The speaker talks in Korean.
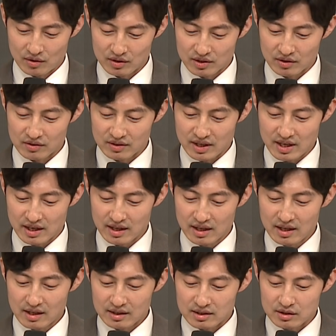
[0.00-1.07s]
그런데
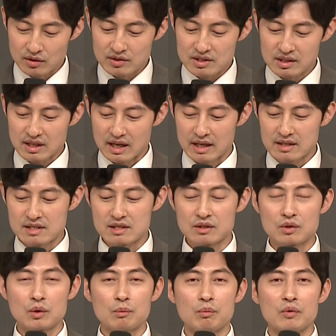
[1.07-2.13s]
그것을
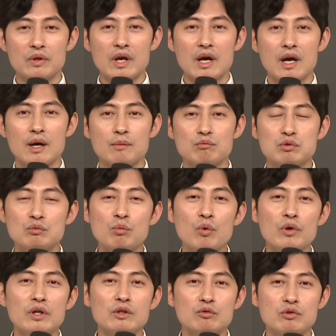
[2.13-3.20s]
가르치는 것보다
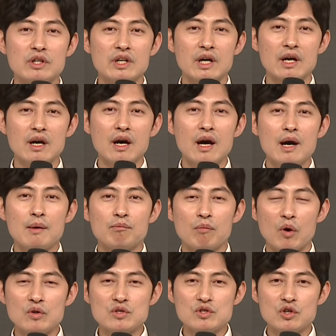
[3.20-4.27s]
부모인 우리가
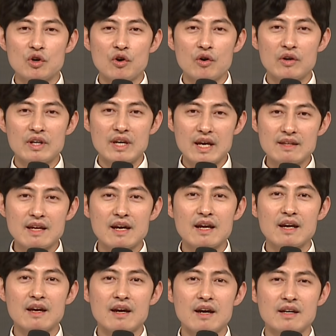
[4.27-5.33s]
먼저
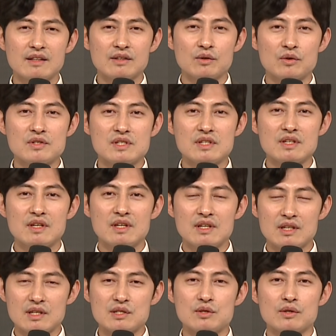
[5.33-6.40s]
깨달아야 하는 것이
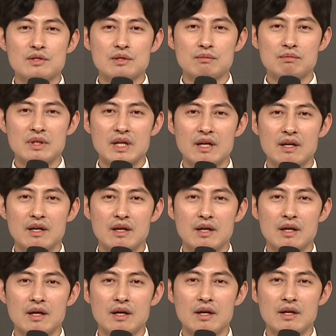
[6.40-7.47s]
있었습니다.
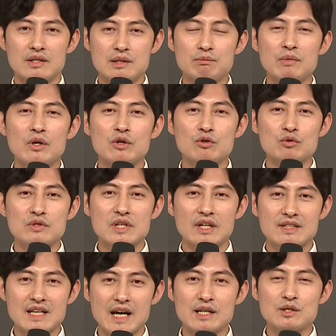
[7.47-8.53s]
신명기
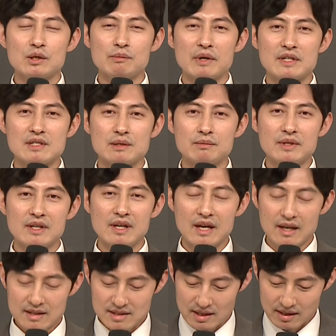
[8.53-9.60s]
6장 4절 말씀을
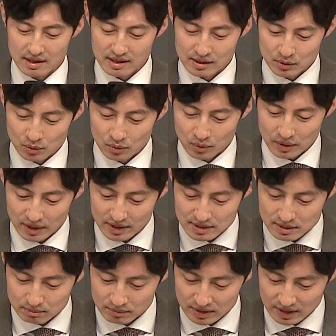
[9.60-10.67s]
제가 읽도록
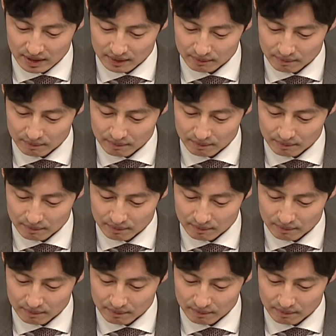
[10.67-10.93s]
하겠습니다.